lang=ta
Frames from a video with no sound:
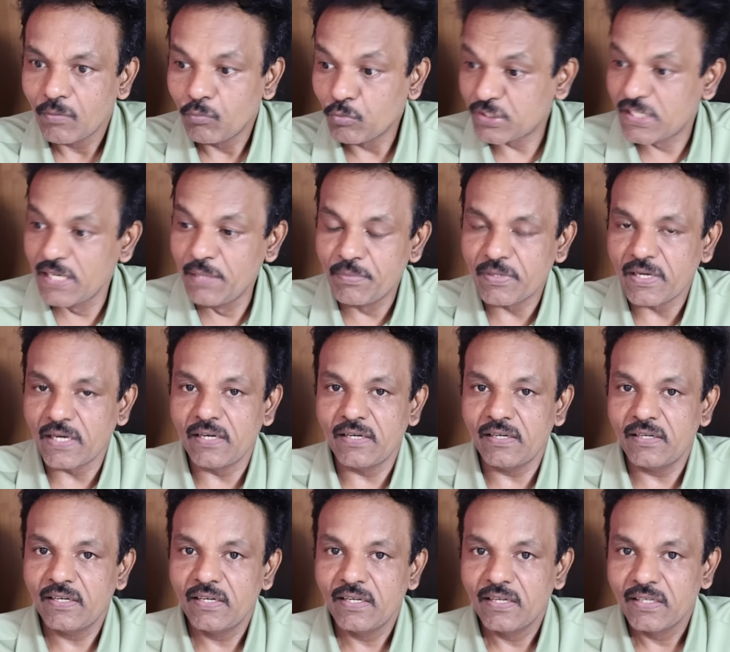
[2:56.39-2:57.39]
முஸ்லீம்கள்
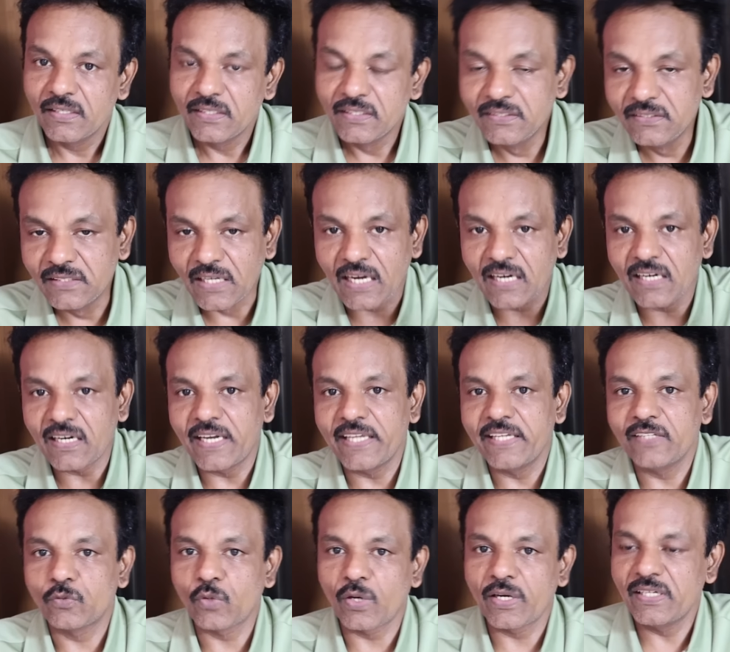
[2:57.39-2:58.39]
இந்து
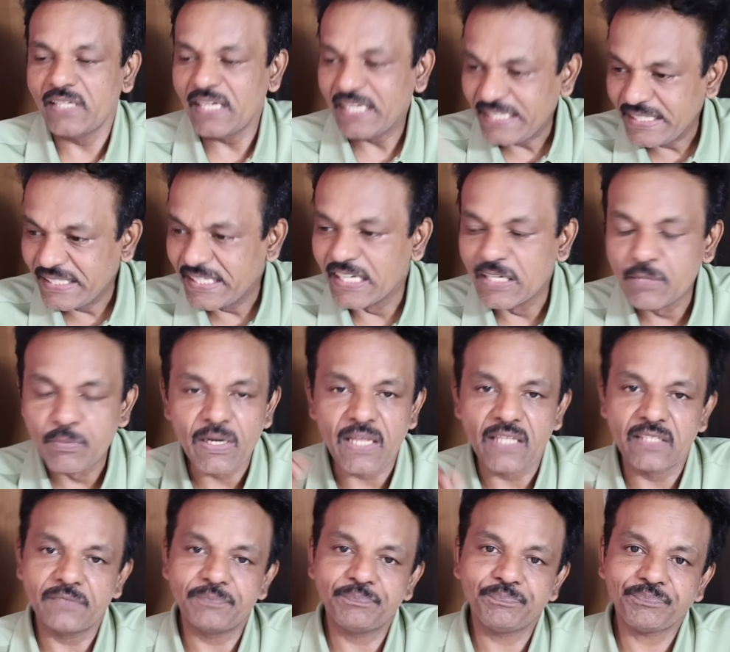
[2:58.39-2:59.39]
அறநிலைத்துறைனா இங்கே
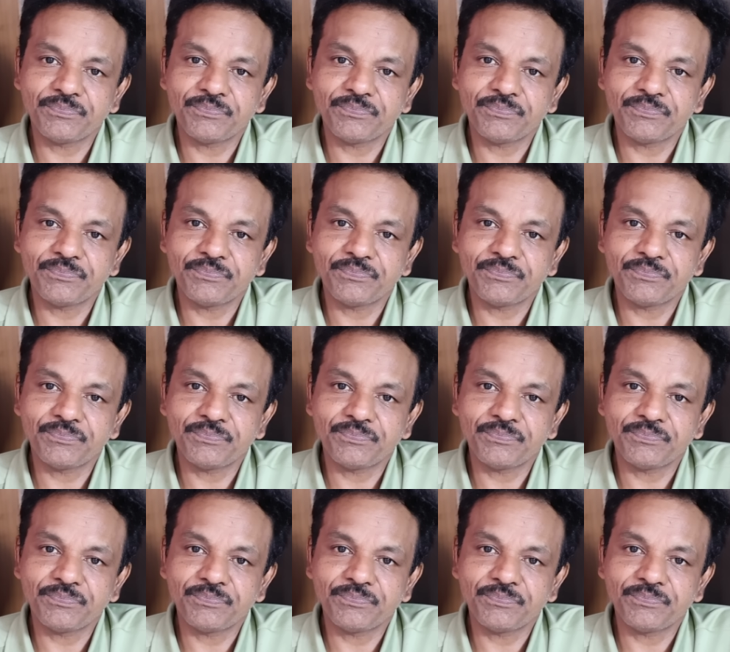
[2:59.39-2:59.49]
எடுபடாது